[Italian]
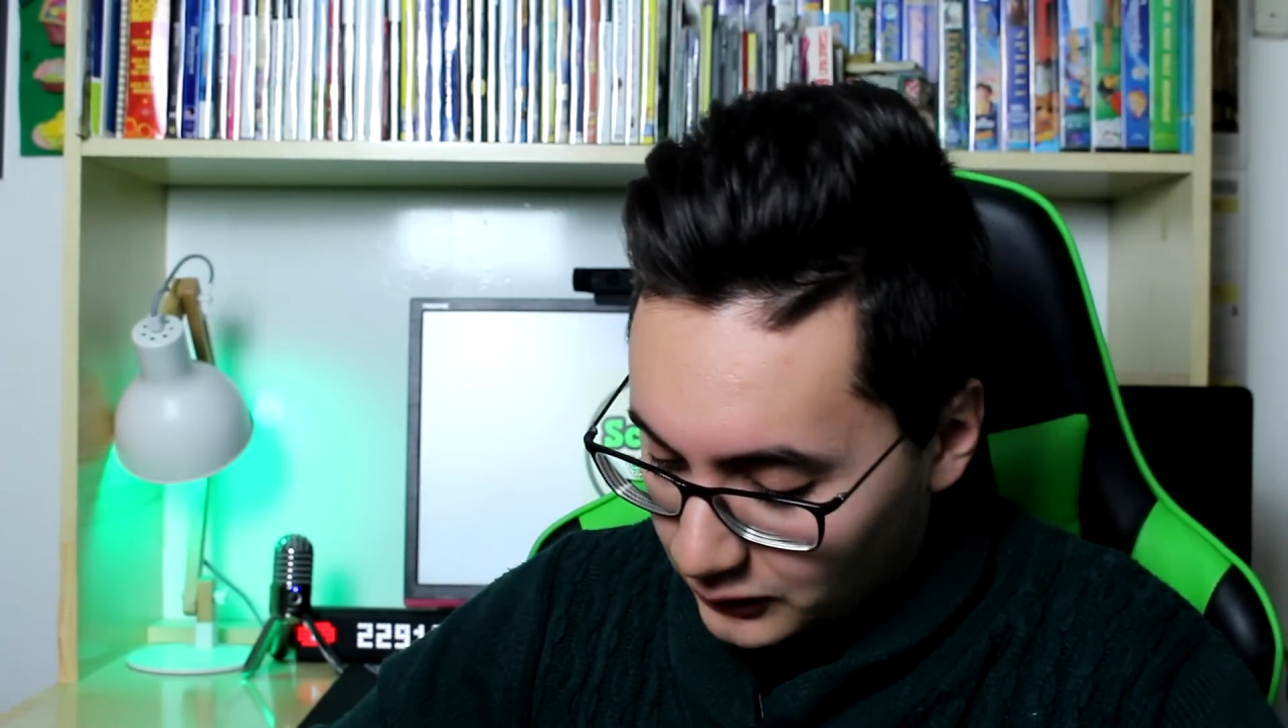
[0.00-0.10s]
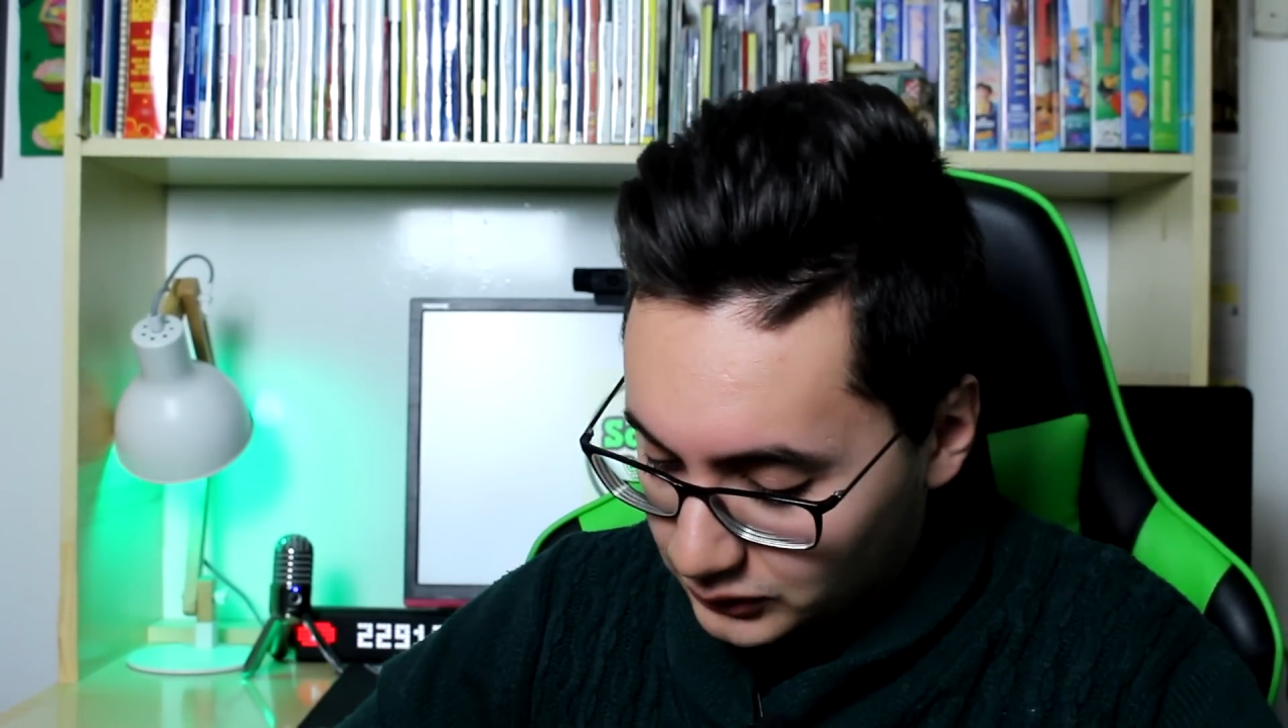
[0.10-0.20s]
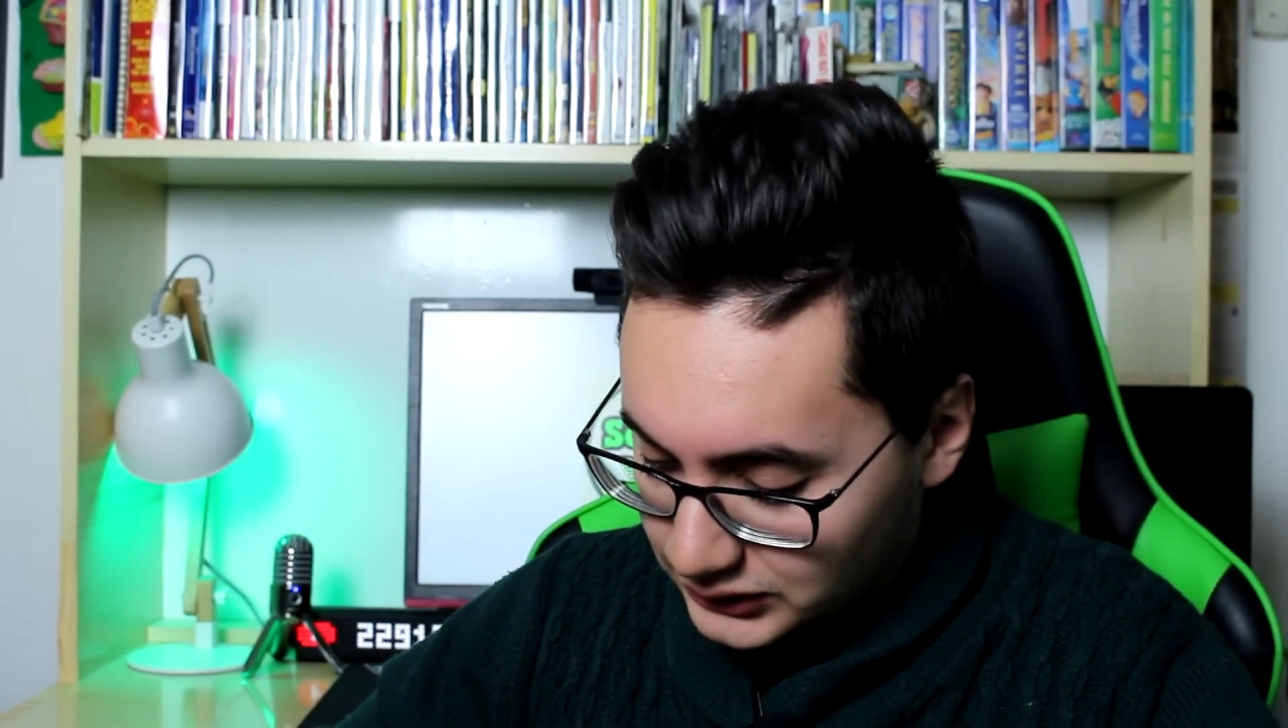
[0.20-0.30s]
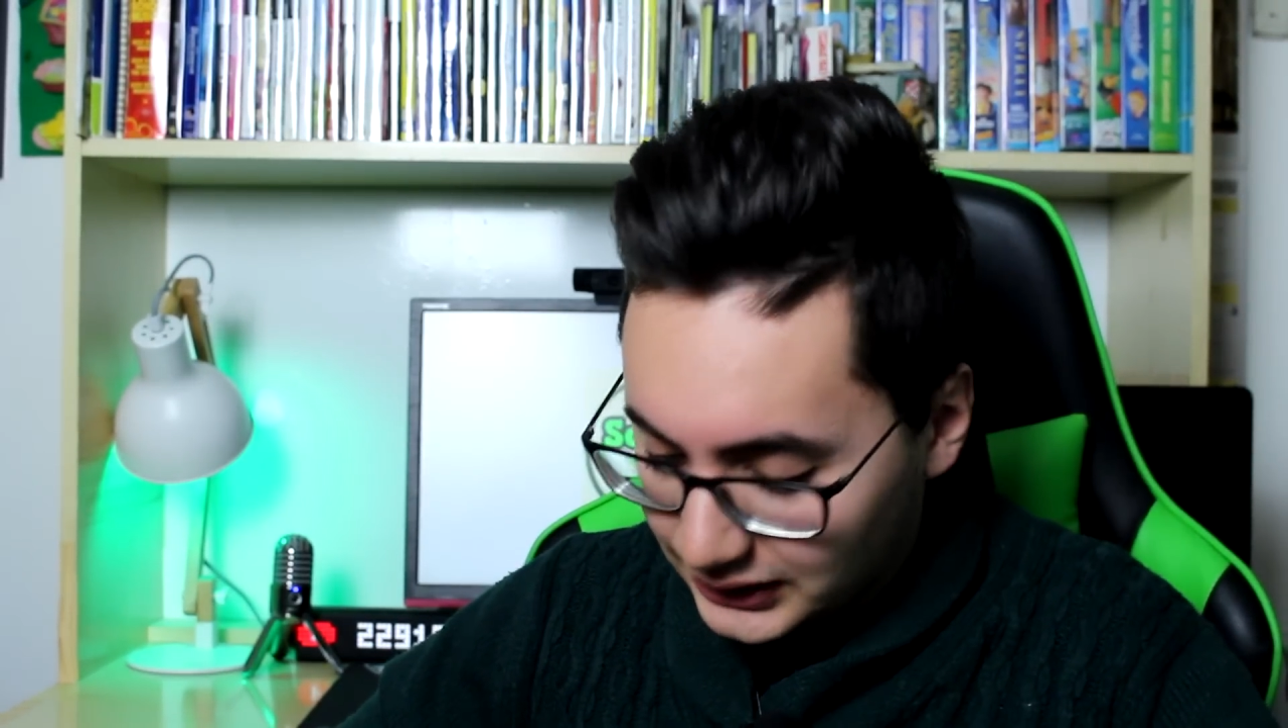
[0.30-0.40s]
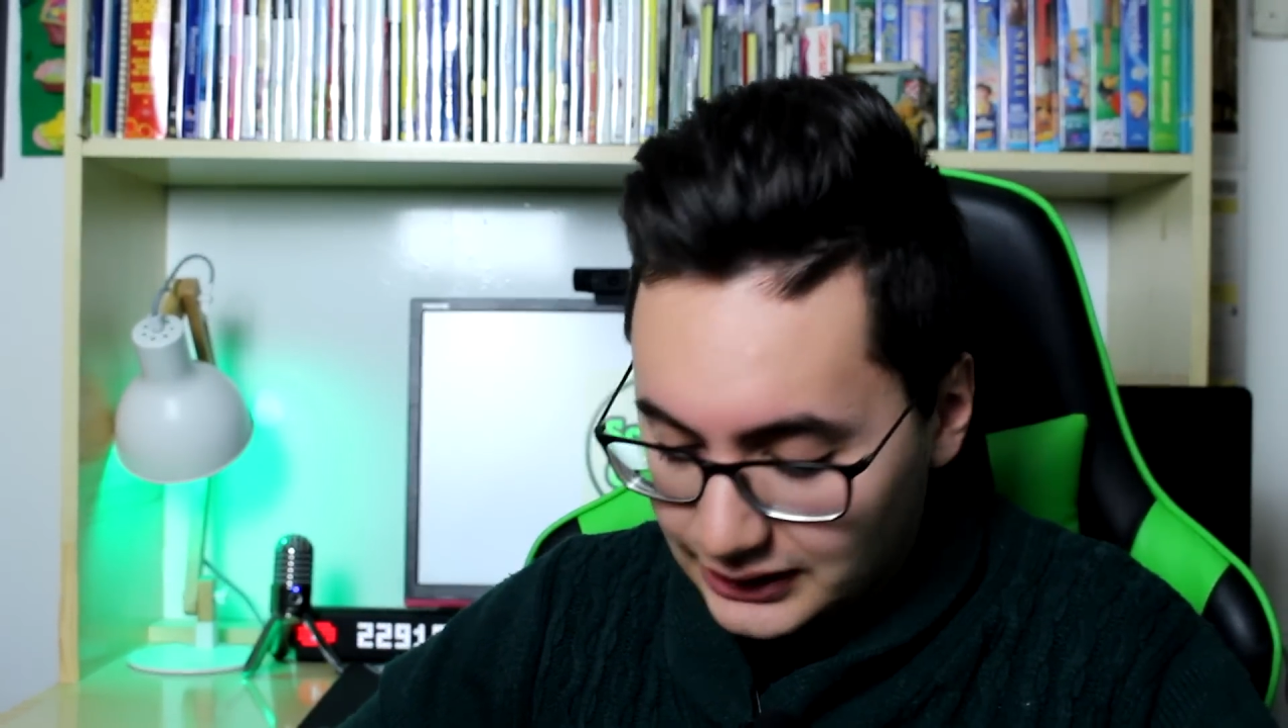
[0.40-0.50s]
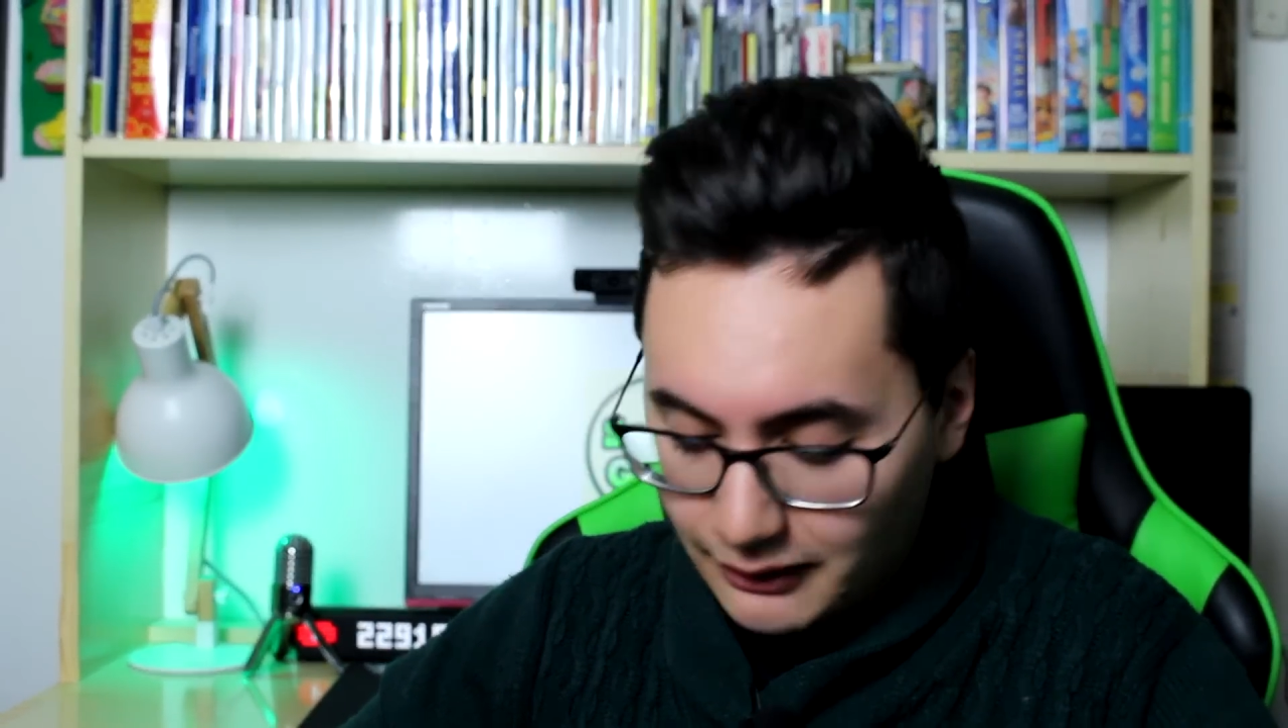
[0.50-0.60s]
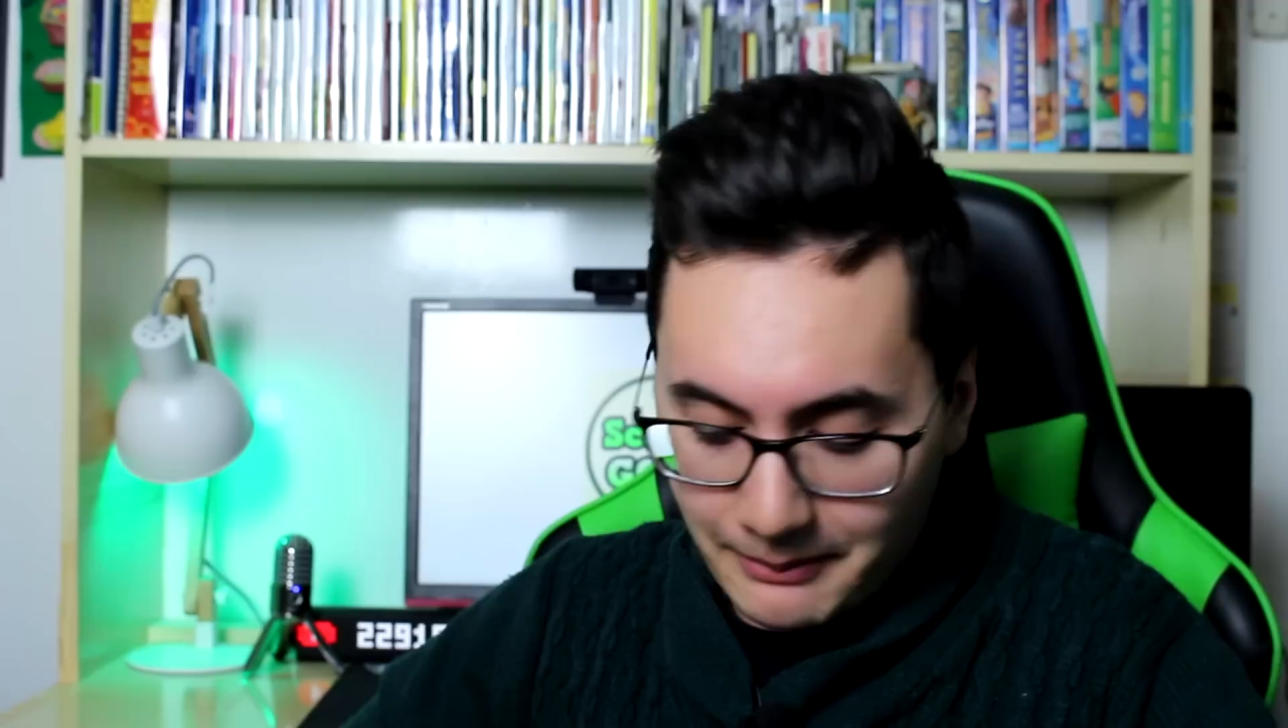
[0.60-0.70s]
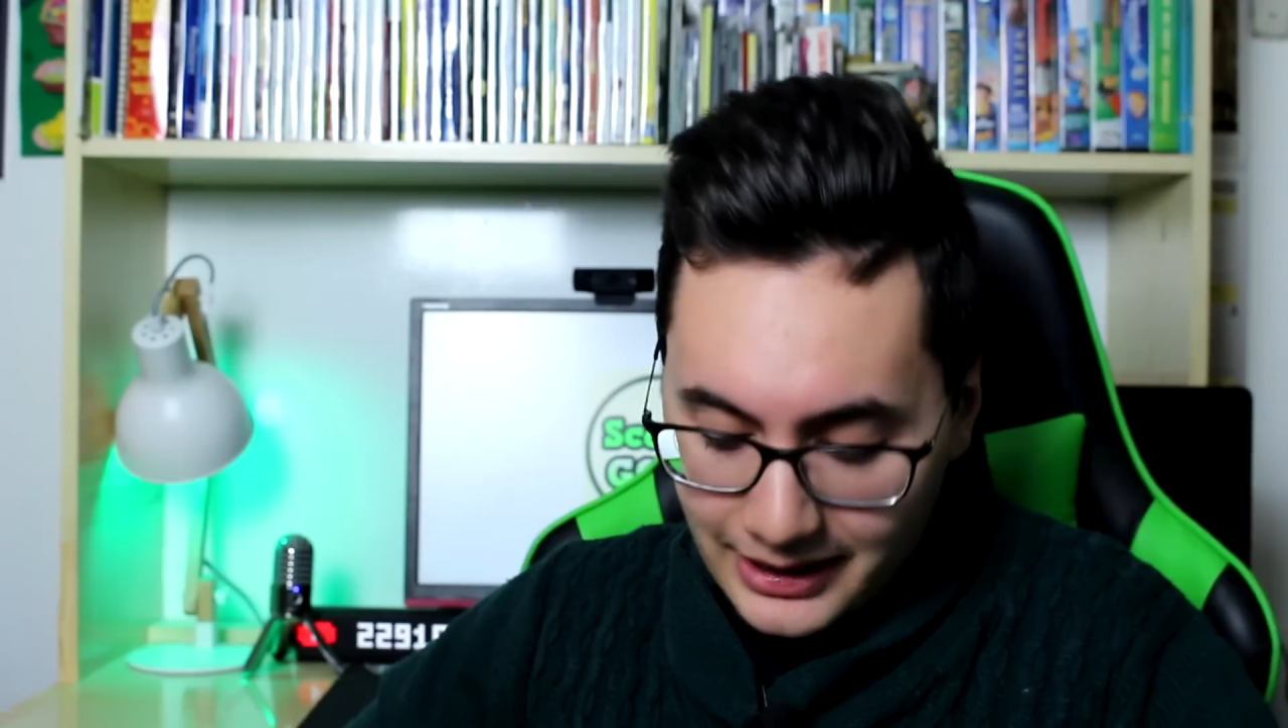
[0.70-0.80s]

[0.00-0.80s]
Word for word: non si attiva